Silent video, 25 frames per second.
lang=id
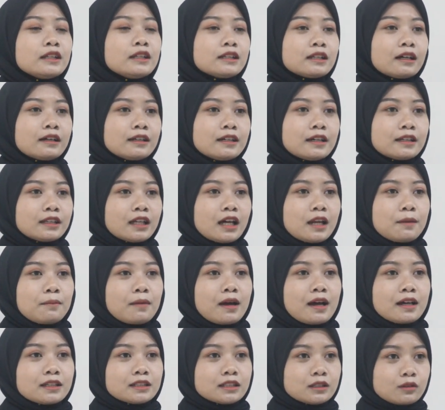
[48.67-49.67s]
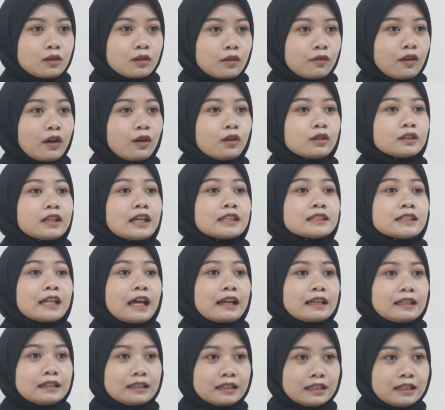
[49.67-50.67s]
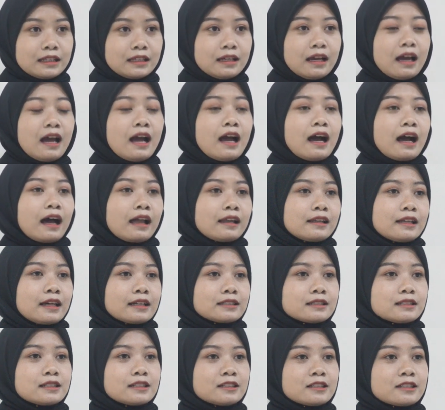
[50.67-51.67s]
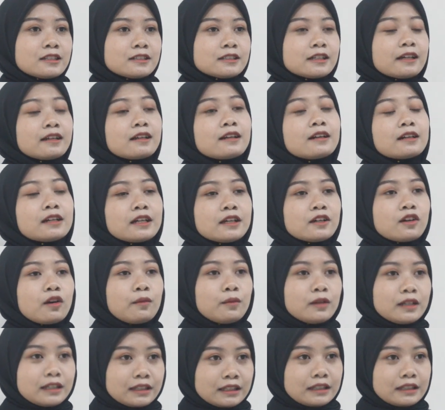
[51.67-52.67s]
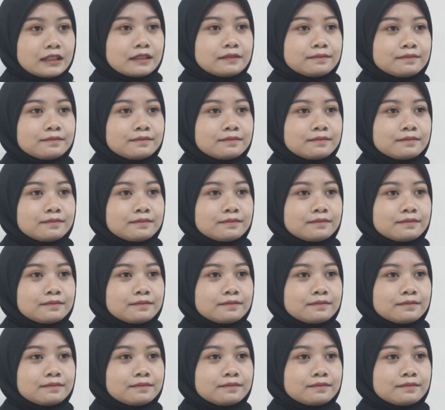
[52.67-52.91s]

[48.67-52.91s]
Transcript: kegiatan mahasiswa Fakultas Reality alias Research and Learning Community.